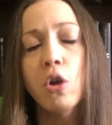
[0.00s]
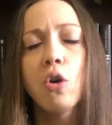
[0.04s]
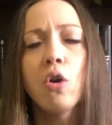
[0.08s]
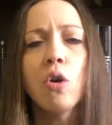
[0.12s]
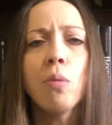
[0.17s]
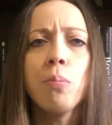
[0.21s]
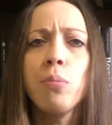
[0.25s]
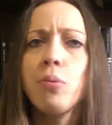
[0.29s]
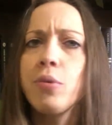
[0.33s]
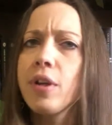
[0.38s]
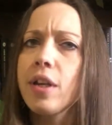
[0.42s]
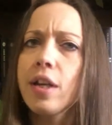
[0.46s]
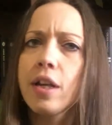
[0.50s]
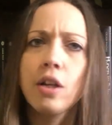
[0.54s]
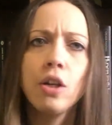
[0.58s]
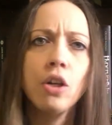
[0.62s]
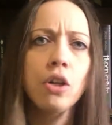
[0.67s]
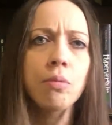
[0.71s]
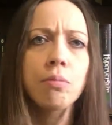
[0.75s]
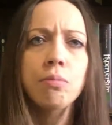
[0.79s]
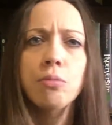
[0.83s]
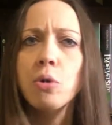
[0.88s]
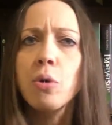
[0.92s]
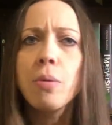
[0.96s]

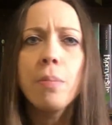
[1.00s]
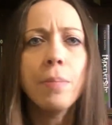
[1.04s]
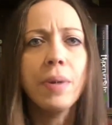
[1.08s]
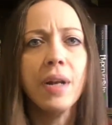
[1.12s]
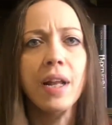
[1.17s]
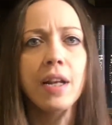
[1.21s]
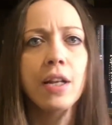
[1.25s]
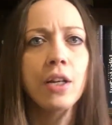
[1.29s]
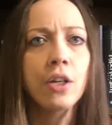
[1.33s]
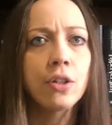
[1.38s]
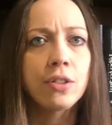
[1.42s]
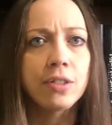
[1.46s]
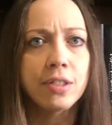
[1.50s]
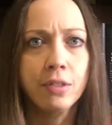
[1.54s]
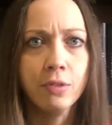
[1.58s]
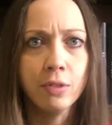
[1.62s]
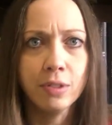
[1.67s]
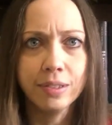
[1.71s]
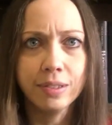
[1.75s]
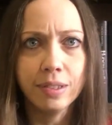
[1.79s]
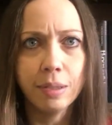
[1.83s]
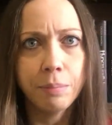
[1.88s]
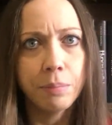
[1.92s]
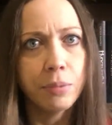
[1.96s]
oppure comprare cose
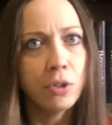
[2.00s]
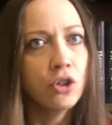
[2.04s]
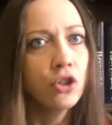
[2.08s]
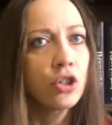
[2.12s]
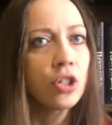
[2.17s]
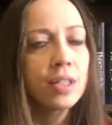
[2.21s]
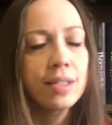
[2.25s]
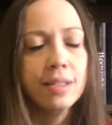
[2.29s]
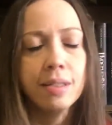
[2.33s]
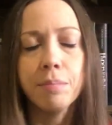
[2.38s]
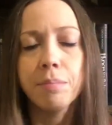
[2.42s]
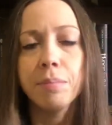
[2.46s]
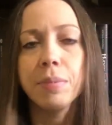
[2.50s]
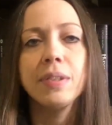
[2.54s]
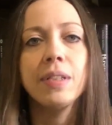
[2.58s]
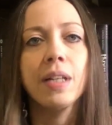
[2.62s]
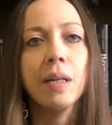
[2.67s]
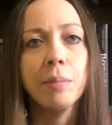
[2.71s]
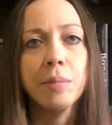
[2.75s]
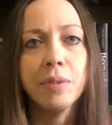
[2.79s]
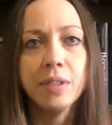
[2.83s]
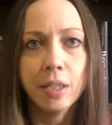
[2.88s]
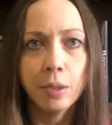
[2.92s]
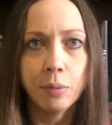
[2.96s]
vostre a piacere sempre
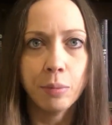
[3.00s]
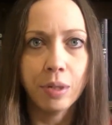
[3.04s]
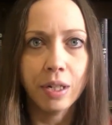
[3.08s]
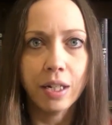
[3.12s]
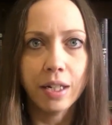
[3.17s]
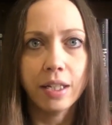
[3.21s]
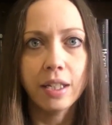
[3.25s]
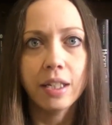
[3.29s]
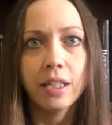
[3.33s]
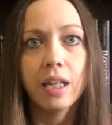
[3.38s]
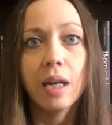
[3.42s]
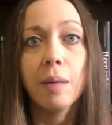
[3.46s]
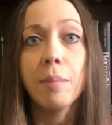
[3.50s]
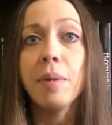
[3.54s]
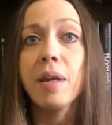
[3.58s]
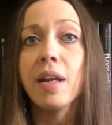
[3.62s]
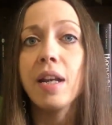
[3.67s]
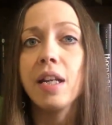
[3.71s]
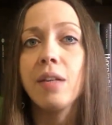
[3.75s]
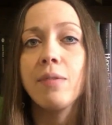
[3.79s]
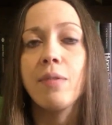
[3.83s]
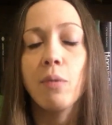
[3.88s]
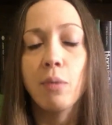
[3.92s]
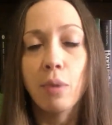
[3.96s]
tramite quei link. A me
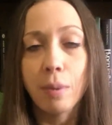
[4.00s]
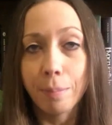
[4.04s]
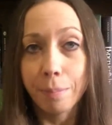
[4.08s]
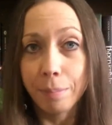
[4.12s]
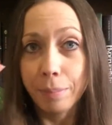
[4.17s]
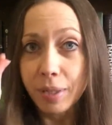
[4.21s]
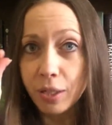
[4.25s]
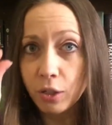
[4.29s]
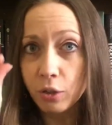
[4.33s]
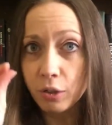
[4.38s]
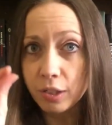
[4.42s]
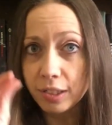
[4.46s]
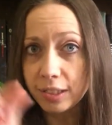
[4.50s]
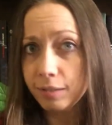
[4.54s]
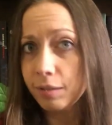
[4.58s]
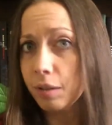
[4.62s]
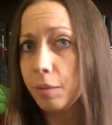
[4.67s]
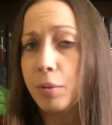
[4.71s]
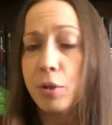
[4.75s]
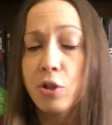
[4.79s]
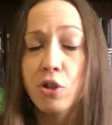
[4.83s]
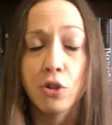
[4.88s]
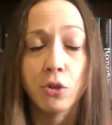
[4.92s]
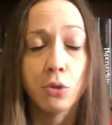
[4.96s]
arriva una
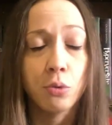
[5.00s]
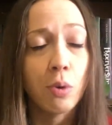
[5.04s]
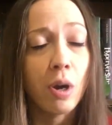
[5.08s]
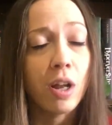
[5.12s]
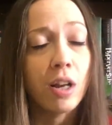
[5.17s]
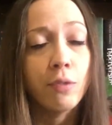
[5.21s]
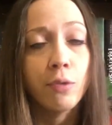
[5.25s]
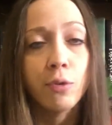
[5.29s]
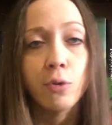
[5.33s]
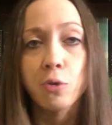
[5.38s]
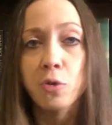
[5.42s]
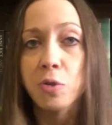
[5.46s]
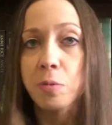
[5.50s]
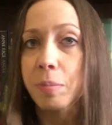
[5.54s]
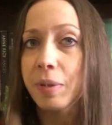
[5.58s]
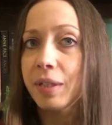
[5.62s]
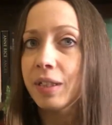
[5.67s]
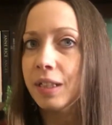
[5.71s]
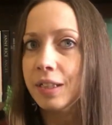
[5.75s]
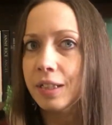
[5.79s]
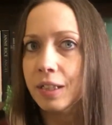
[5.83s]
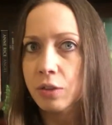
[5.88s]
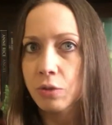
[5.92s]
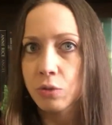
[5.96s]
piccolissima percentuale, voi non
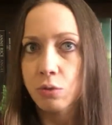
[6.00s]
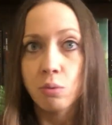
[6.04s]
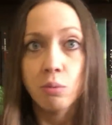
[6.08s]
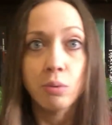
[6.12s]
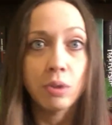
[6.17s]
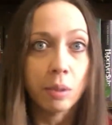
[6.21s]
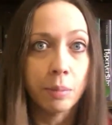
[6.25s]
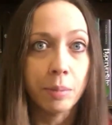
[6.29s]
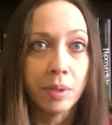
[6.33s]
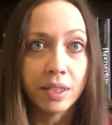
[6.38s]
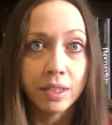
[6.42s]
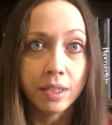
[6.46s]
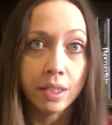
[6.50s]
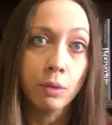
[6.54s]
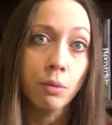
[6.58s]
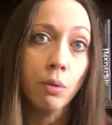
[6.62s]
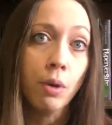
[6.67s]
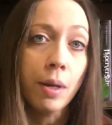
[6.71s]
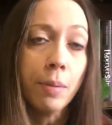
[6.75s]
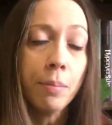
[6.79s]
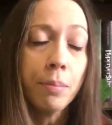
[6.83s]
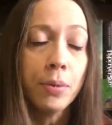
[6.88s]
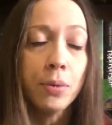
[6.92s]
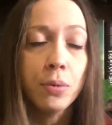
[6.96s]
spendete assolutamente
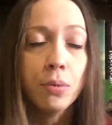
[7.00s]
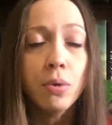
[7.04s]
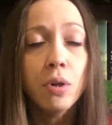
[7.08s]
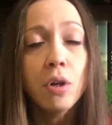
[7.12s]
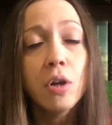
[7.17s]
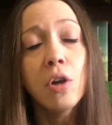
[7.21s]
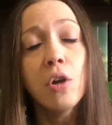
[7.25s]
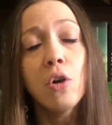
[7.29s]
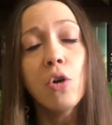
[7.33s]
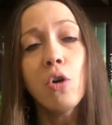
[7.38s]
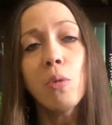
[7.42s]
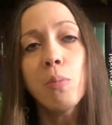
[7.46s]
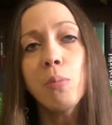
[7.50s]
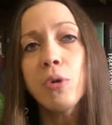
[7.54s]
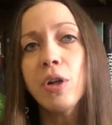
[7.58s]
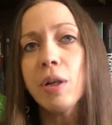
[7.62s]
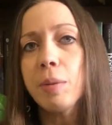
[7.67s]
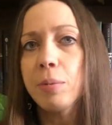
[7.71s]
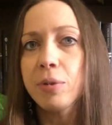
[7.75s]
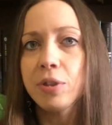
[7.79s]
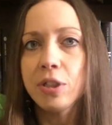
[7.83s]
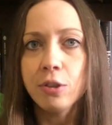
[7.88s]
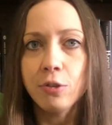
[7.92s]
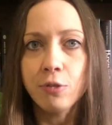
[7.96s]
nulla in più,
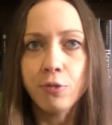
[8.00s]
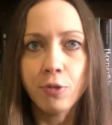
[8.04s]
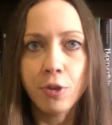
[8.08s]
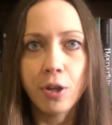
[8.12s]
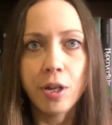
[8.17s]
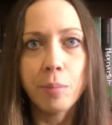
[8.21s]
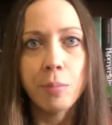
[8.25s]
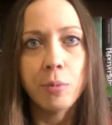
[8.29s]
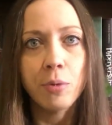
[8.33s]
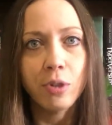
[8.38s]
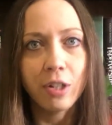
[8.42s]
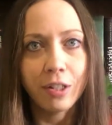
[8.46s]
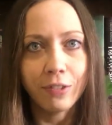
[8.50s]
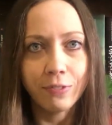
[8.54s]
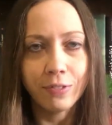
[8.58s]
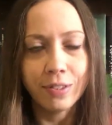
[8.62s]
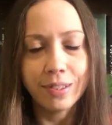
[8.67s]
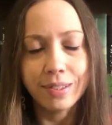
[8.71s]
oppure potete offrirmi un caffè